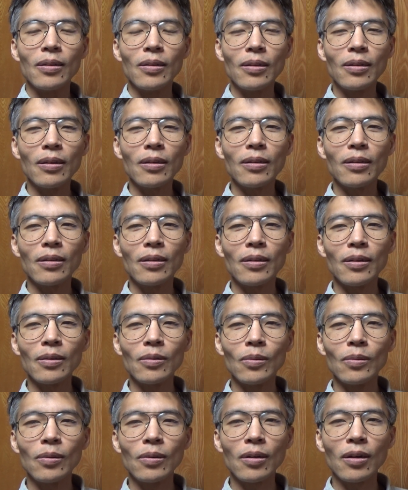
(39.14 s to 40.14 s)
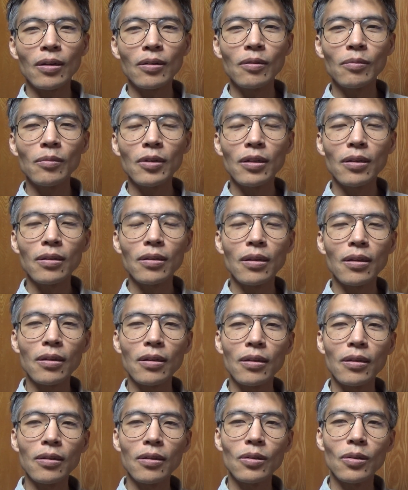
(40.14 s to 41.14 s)
であの革命
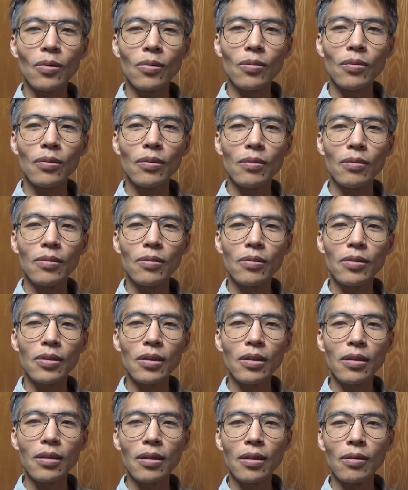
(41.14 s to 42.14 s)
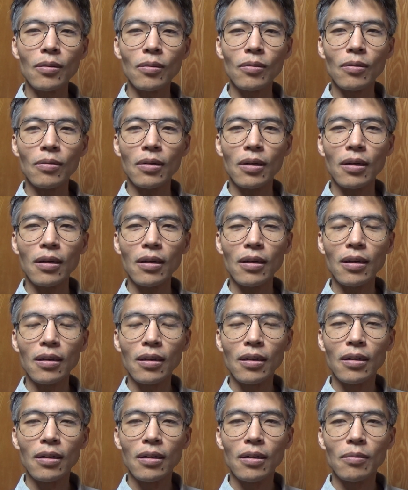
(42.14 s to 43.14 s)
的食人っていうのは、
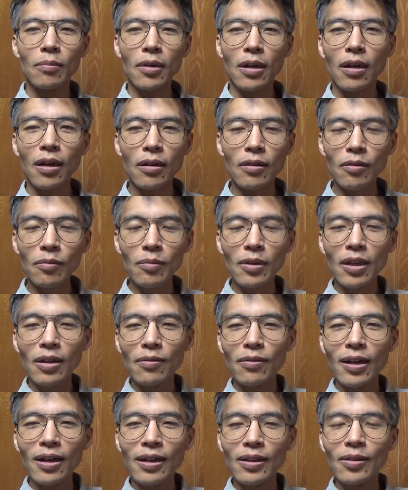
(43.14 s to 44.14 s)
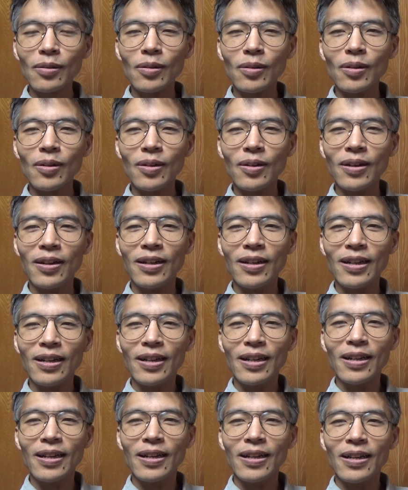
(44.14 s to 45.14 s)
まあ、革命はあの
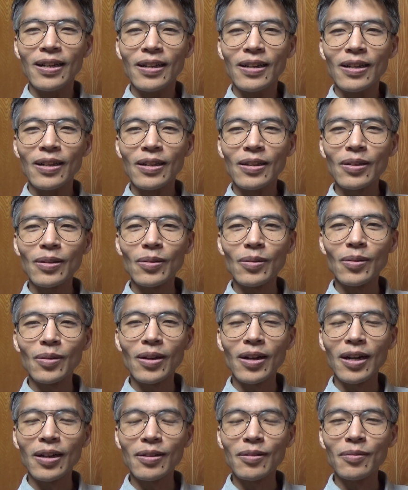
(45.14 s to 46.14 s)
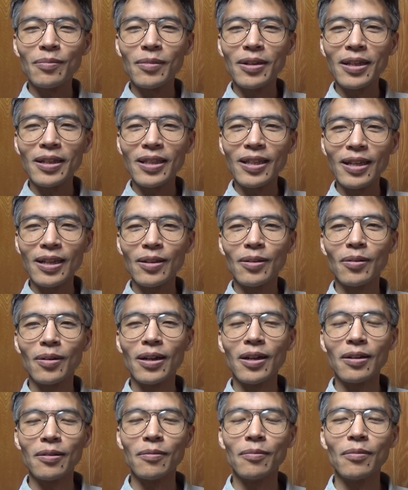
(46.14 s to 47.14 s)
その革命的の
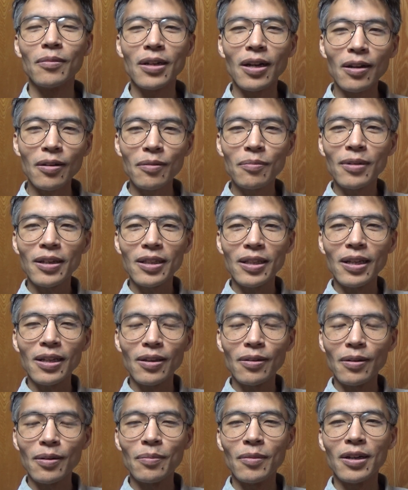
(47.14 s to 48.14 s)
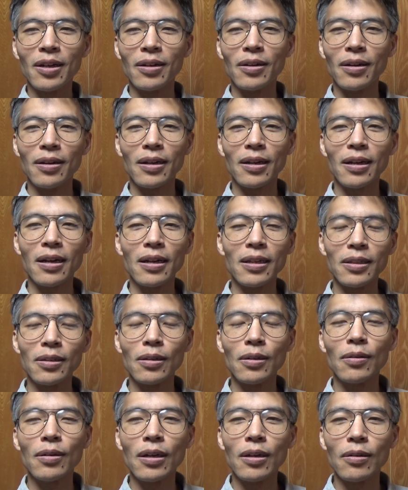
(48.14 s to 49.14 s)
革革命的はまあ漢
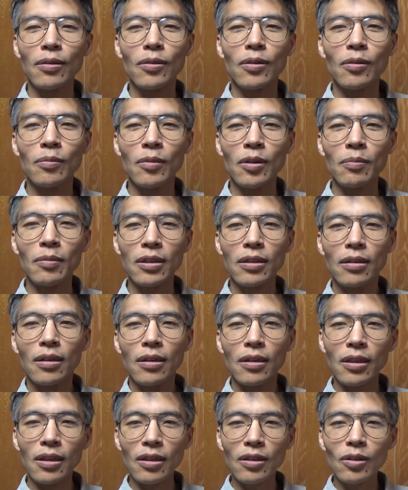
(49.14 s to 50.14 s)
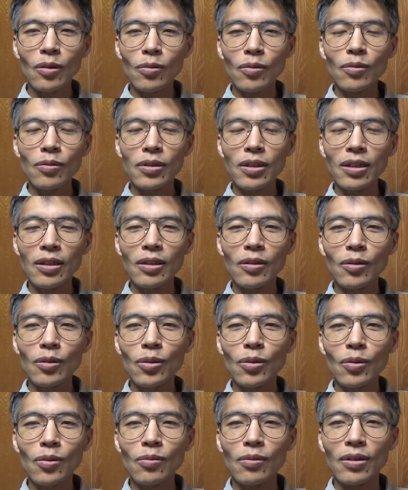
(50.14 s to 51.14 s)
字はわかると思います。で食人の
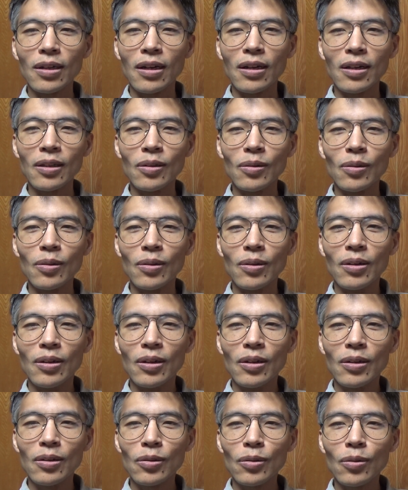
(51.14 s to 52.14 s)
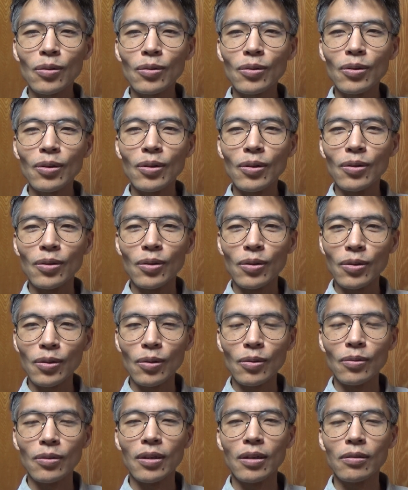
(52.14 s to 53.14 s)
食はあの食料の
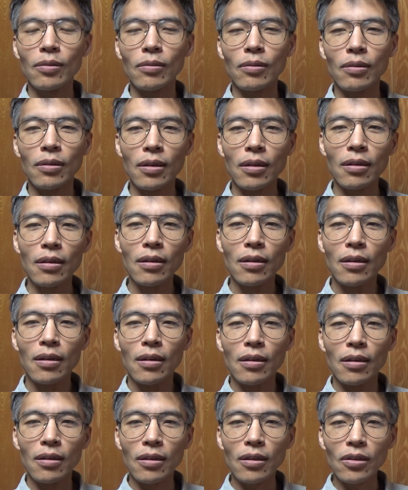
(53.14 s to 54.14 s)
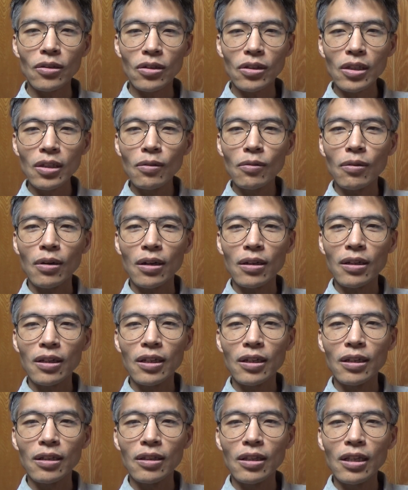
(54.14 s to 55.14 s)
食ですよね。で人は
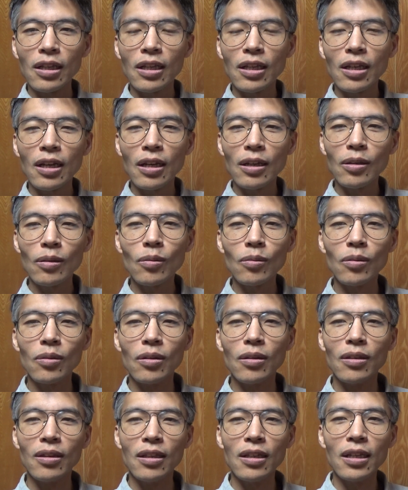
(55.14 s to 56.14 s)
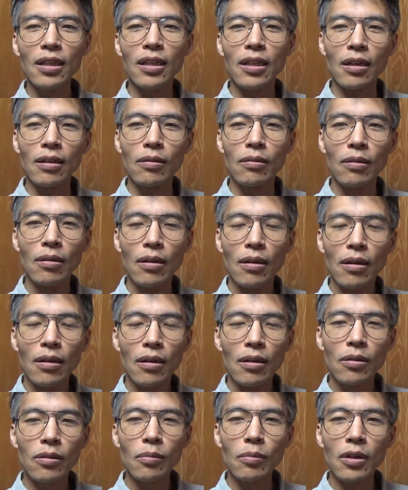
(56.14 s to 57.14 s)
人間の人です。
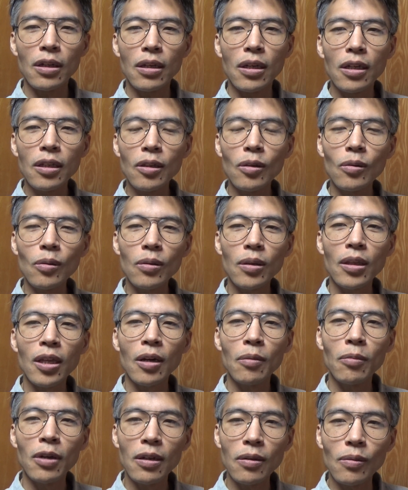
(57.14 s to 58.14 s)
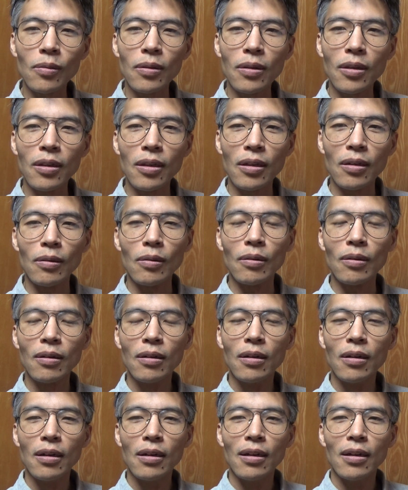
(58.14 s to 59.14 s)
つまり人を食べるっていう
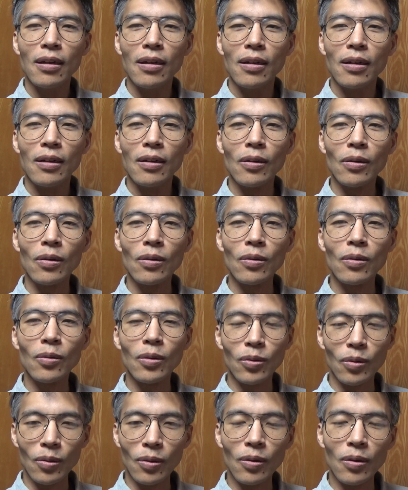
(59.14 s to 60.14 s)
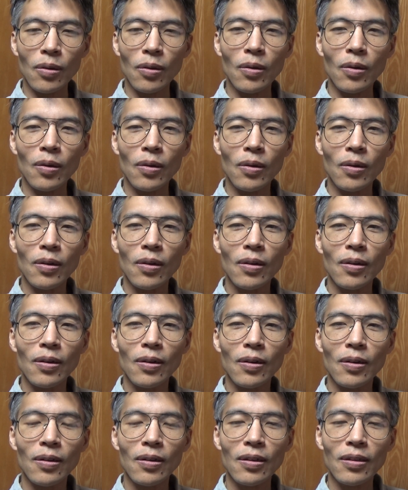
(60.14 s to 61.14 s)
ことを
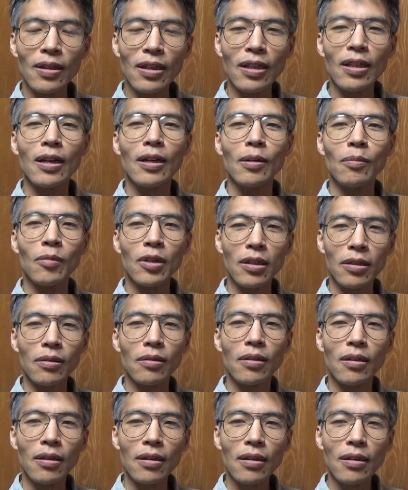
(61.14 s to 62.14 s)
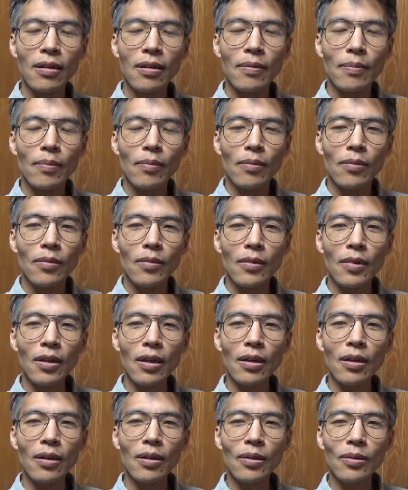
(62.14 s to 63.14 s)
になりますね。
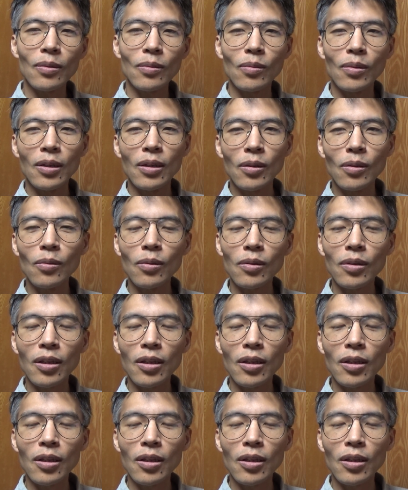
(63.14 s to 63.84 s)
でその人を